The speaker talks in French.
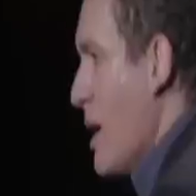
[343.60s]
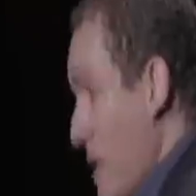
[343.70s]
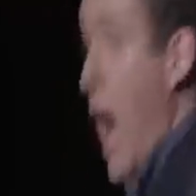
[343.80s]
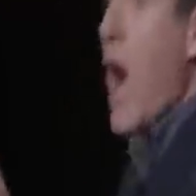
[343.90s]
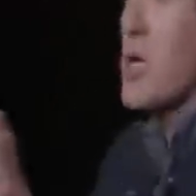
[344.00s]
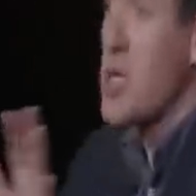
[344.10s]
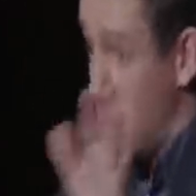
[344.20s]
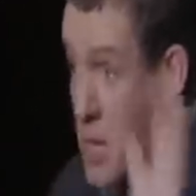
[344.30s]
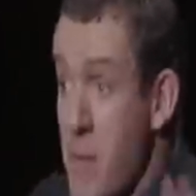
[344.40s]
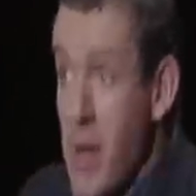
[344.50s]
il y a un
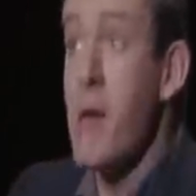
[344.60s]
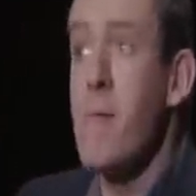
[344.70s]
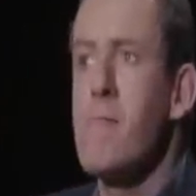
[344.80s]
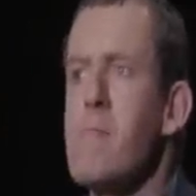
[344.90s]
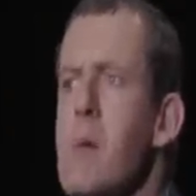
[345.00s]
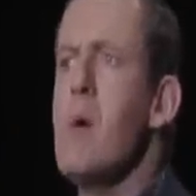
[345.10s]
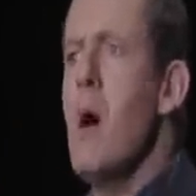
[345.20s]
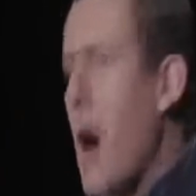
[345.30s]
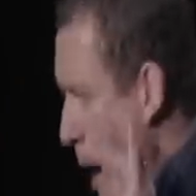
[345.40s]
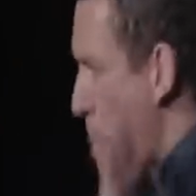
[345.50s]
stimi
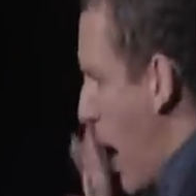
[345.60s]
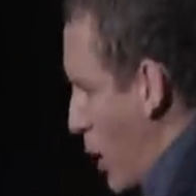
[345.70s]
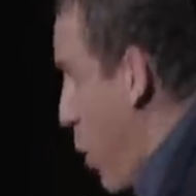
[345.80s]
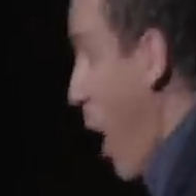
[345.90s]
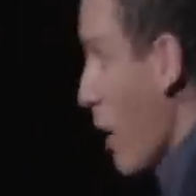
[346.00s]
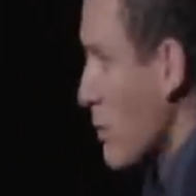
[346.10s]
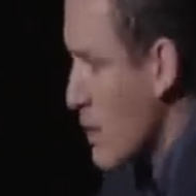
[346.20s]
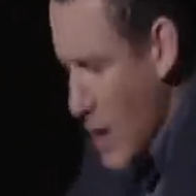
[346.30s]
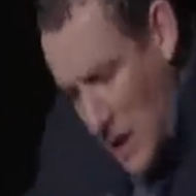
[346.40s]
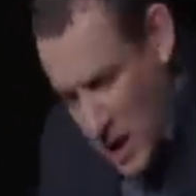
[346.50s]
un berquois,
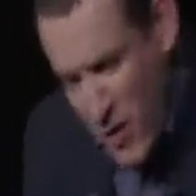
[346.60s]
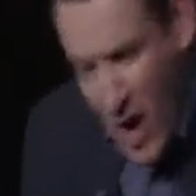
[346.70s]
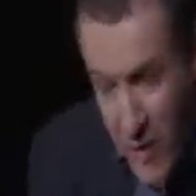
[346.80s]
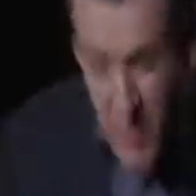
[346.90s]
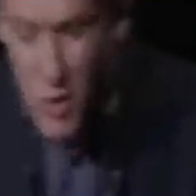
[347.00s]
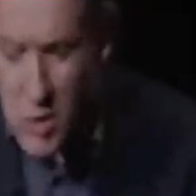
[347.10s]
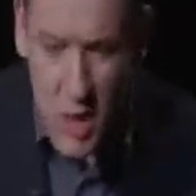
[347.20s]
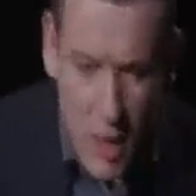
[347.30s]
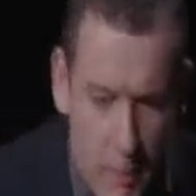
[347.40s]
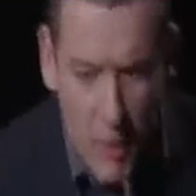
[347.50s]
qui va arriver jusqu'à
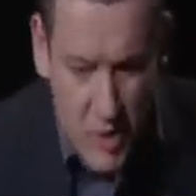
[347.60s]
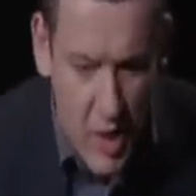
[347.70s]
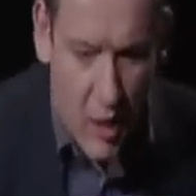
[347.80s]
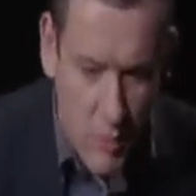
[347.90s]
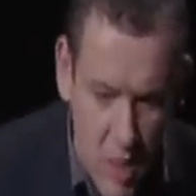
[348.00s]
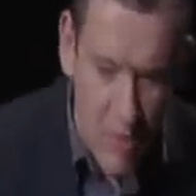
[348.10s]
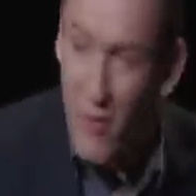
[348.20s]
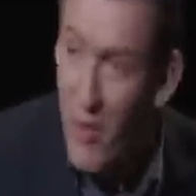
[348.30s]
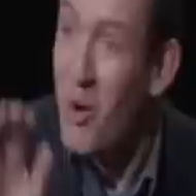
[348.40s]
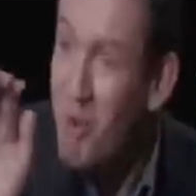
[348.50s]
la portière, comme ça, il va
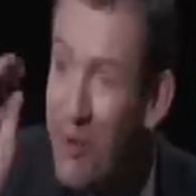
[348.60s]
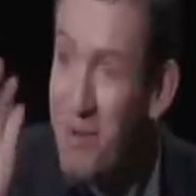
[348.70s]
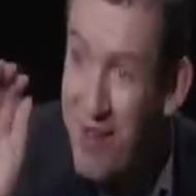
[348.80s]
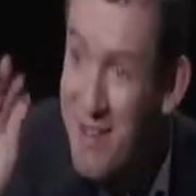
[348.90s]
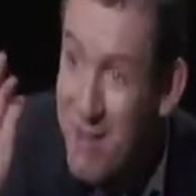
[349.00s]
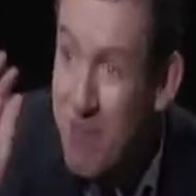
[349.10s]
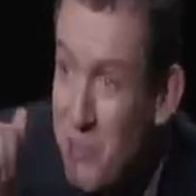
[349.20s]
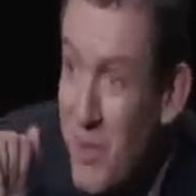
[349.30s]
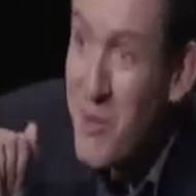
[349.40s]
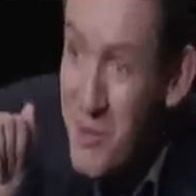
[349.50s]
faire... Euh,
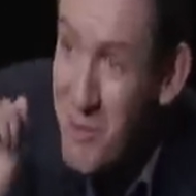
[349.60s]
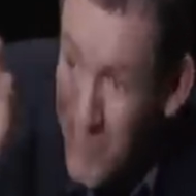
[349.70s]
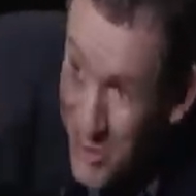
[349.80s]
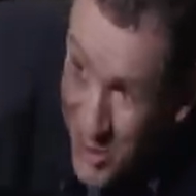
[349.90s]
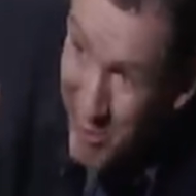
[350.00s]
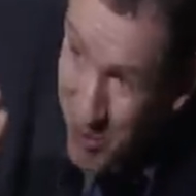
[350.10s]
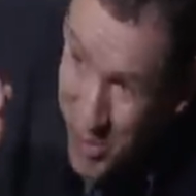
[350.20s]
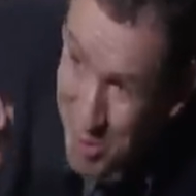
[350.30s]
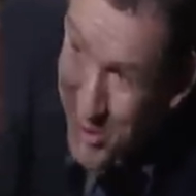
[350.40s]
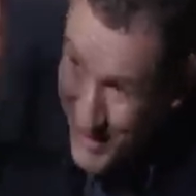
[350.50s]
euh,
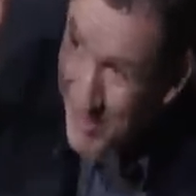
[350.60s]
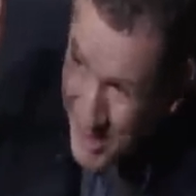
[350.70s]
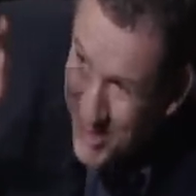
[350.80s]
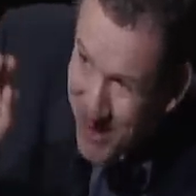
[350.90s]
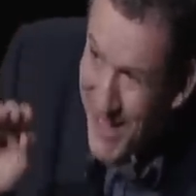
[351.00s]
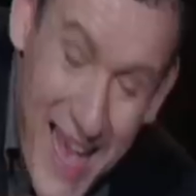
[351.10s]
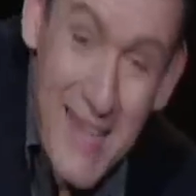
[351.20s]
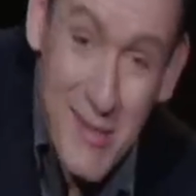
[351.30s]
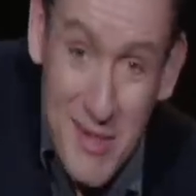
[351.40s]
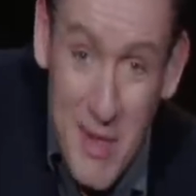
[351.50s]
bonjour, bonjour,
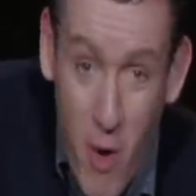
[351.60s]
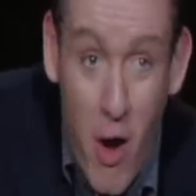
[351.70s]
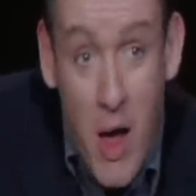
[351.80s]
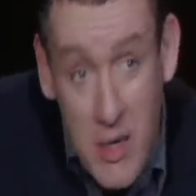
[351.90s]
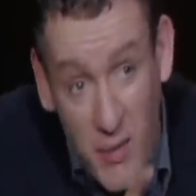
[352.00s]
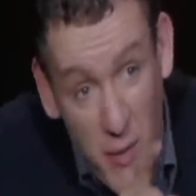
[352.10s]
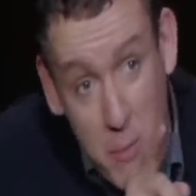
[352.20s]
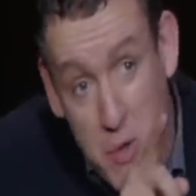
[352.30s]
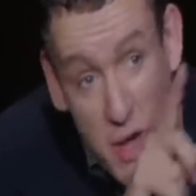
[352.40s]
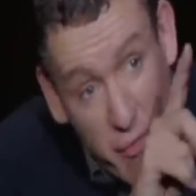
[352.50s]
Excusez-moi, ça fait
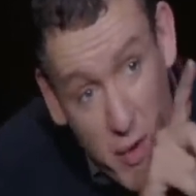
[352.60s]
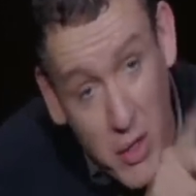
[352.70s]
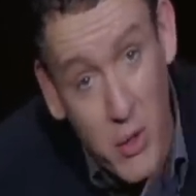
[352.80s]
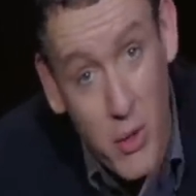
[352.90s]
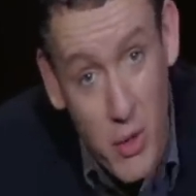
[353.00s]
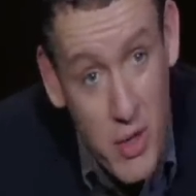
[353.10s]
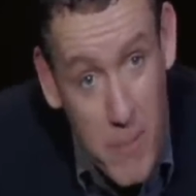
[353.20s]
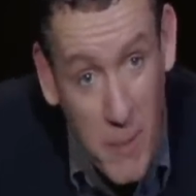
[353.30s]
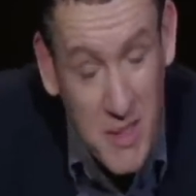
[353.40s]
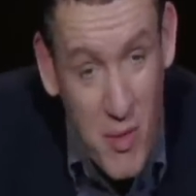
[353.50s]
plusieurs fois qu'il est
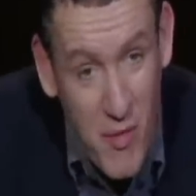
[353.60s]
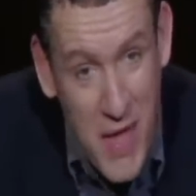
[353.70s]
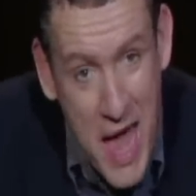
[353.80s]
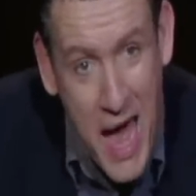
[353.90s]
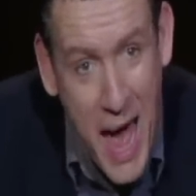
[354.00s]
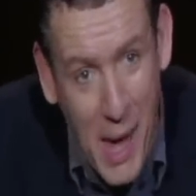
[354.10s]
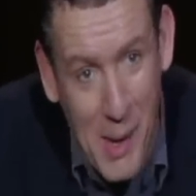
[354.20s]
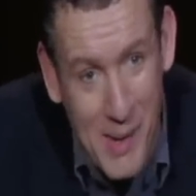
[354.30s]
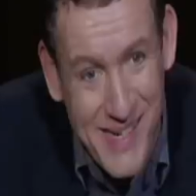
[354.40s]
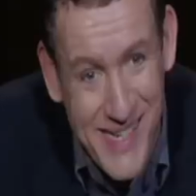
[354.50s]
passé au vert, hein
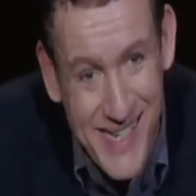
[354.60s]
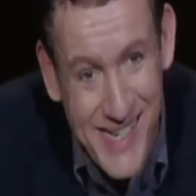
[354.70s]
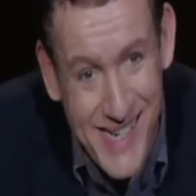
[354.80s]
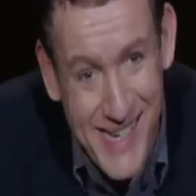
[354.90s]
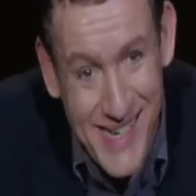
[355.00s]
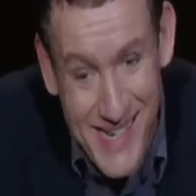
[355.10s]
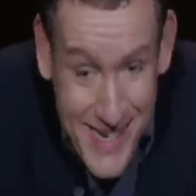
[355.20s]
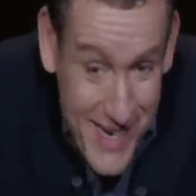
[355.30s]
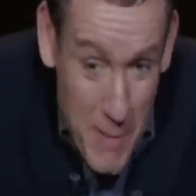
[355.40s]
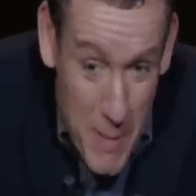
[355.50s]

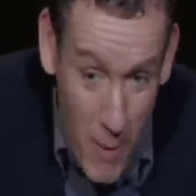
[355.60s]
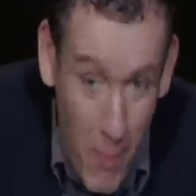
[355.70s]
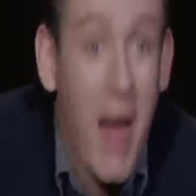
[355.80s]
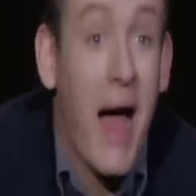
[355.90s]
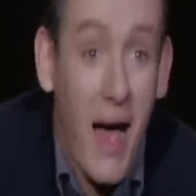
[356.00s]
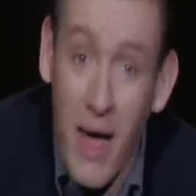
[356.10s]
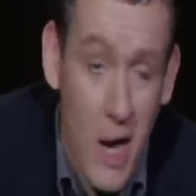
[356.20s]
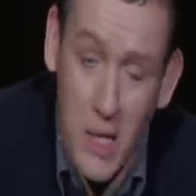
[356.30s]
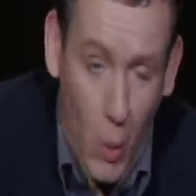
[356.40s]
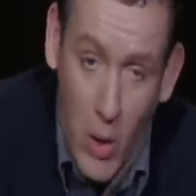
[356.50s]
Et puis bon, bah, il y a
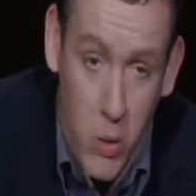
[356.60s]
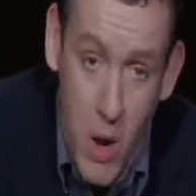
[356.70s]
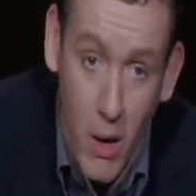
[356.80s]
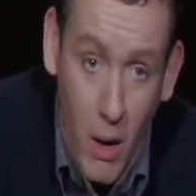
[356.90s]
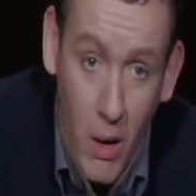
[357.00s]
trois couleurs.